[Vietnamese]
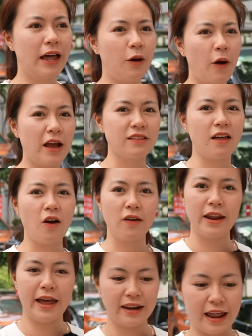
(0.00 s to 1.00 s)
là hoàn toàn
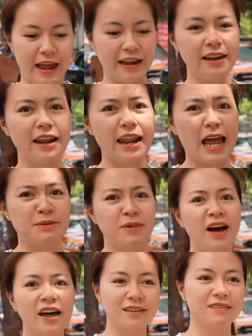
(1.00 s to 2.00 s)
là anh Hải là làm
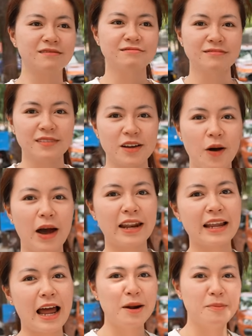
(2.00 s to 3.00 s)
hết, còn anh
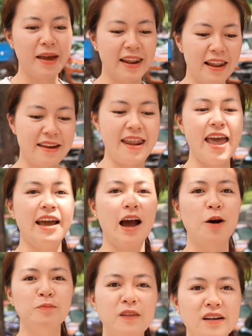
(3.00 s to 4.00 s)
Caramel là đang
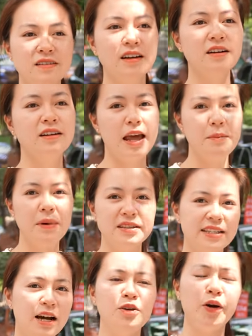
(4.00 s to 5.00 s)
học từ từ để mà
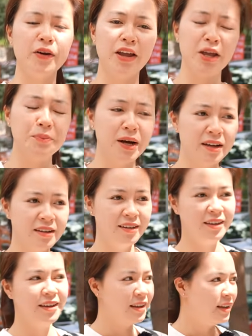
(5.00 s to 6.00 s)
trau dồi thêm á.
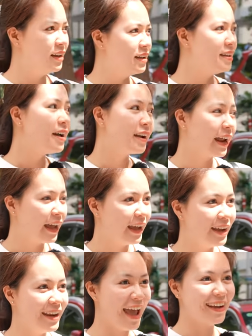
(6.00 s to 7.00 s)
Giờ này
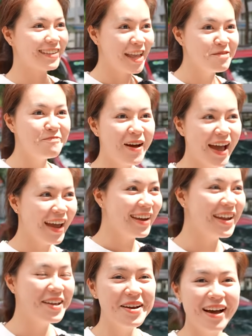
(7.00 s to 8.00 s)
thì đang test máy
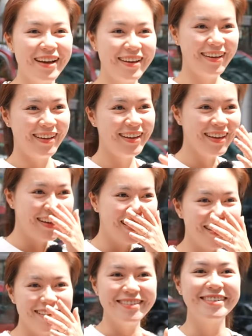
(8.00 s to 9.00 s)
đi
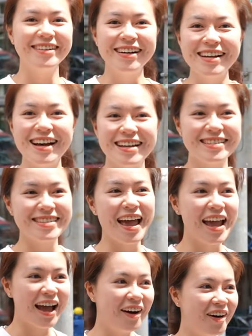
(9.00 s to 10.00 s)
giữa
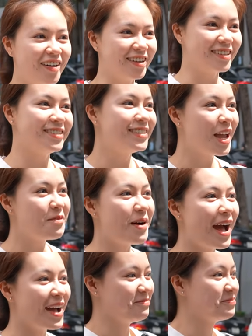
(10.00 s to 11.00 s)
Sài Gòn, nhưng
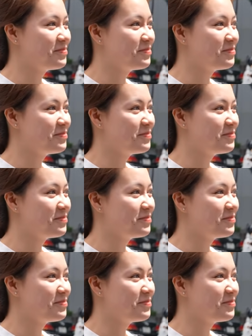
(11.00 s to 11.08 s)
mà